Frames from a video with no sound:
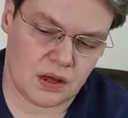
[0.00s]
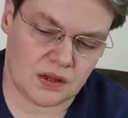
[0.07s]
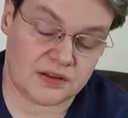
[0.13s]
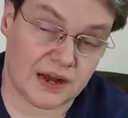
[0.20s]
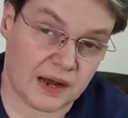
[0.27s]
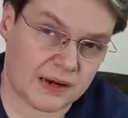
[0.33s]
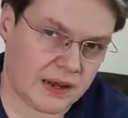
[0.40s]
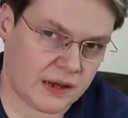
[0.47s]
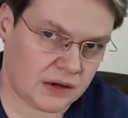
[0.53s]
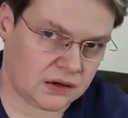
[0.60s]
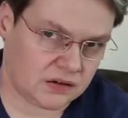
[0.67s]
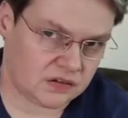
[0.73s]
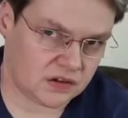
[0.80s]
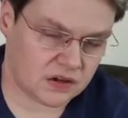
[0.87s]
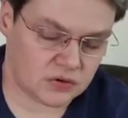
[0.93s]
Die Anhänger
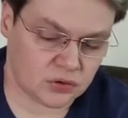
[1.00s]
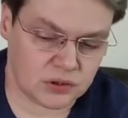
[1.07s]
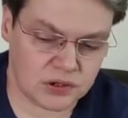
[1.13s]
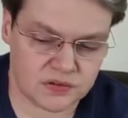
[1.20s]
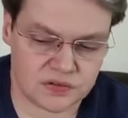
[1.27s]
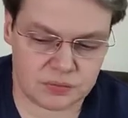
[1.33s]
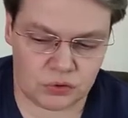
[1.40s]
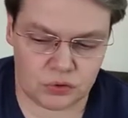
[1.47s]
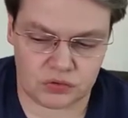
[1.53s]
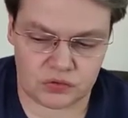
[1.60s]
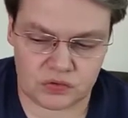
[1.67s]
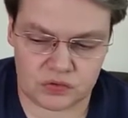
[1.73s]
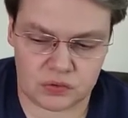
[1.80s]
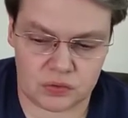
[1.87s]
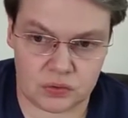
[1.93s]
des
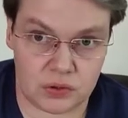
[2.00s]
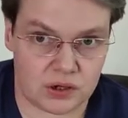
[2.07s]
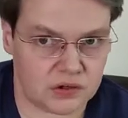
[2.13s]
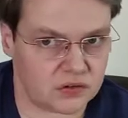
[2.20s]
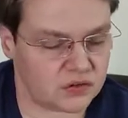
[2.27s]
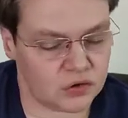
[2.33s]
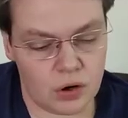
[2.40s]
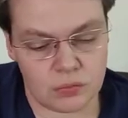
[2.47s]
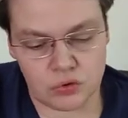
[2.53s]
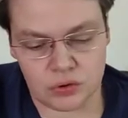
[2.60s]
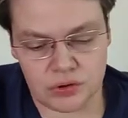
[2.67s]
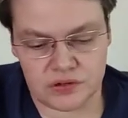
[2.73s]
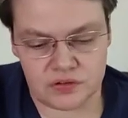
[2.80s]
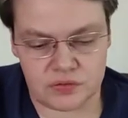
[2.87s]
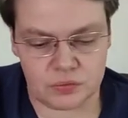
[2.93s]
Hedonismus oder des
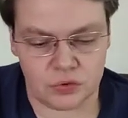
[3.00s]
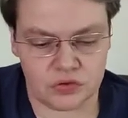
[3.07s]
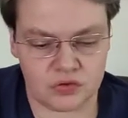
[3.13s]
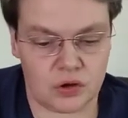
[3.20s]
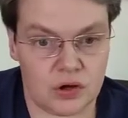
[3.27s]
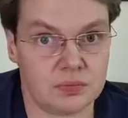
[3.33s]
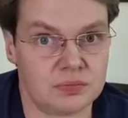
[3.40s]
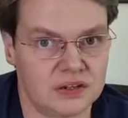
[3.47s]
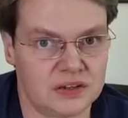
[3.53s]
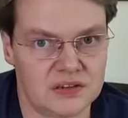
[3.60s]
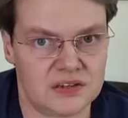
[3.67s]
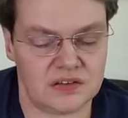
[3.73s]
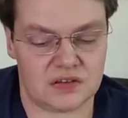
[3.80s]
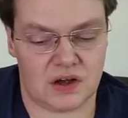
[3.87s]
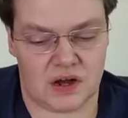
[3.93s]
Kommunismus können mit
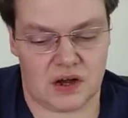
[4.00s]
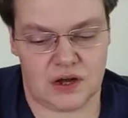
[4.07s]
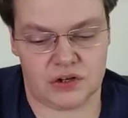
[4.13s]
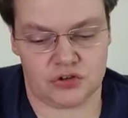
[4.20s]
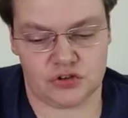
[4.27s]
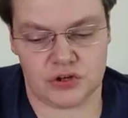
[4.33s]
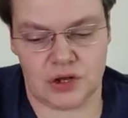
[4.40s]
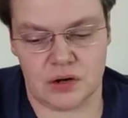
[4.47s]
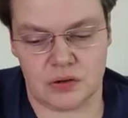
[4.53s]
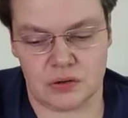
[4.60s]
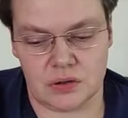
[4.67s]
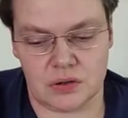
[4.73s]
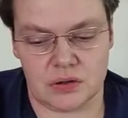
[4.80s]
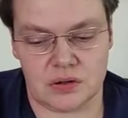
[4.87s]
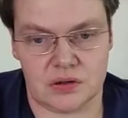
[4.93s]
dieser Einstellung
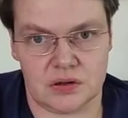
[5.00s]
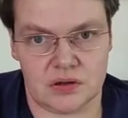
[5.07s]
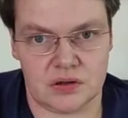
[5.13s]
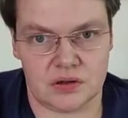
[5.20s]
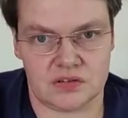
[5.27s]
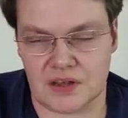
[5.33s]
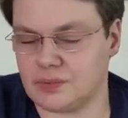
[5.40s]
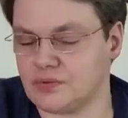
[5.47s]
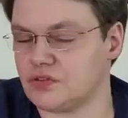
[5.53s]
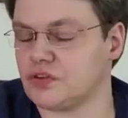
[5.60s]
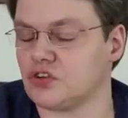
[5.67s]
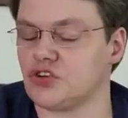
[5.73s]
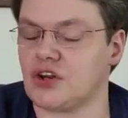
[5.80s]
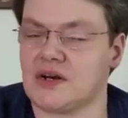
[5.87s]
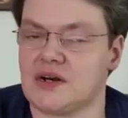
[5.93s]

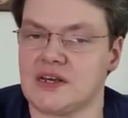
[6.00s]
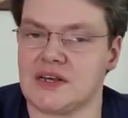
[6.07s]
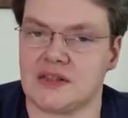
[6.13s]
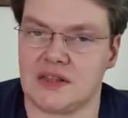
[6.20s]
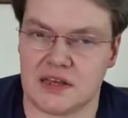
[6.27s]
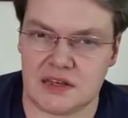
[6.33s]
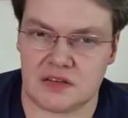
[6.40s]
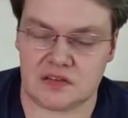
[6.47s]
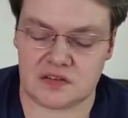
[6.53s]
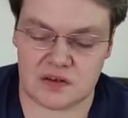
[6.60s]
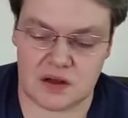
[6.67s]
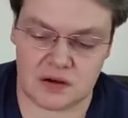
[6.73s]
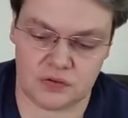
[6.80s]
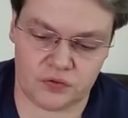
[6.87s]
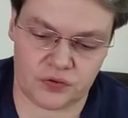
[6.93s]
selbstverständlich nichts
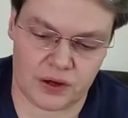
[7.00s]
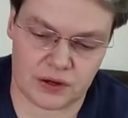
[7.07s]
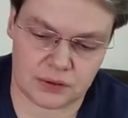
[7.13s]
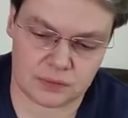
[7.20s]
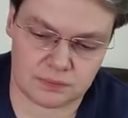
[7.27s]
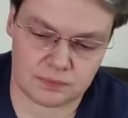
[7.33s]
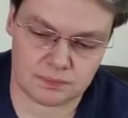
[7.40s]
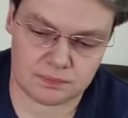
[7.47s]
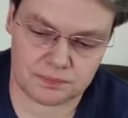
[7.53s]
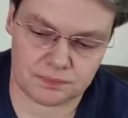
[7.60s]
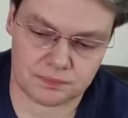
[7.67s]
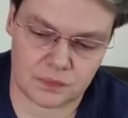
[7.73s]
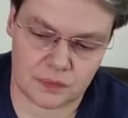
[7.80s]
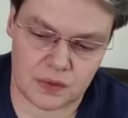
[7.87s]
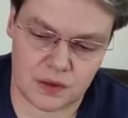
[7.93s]
anfangen.
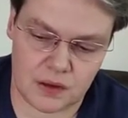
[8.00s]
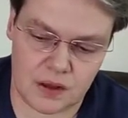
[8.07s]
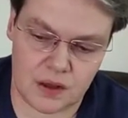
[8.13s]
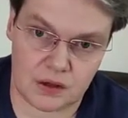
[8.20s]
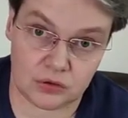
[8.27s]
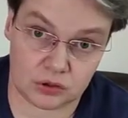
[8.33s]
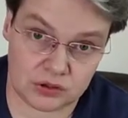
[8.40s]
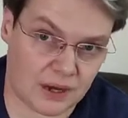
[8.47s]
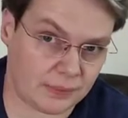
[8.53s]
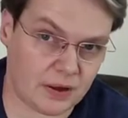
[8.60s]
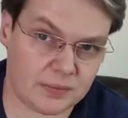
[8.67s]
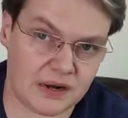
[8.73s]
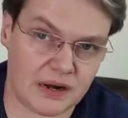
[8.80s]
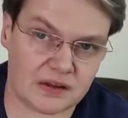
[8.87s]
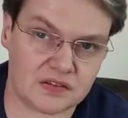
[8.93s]
Doch dabei
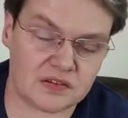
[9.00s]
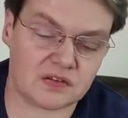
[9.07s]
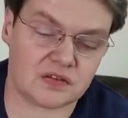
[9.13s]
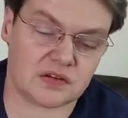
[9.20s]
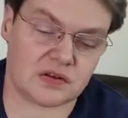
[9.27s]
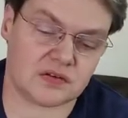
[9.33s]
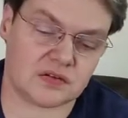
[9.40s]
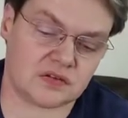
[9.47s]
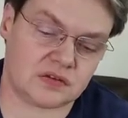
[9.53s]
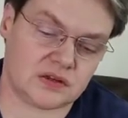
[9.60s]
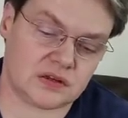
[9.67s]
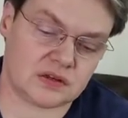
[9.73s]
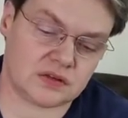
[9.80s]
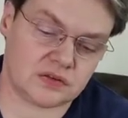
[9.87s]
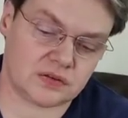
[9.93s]
belassen sie es
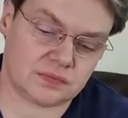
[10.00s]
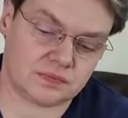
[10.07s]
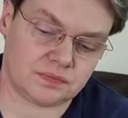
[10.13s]
nicht.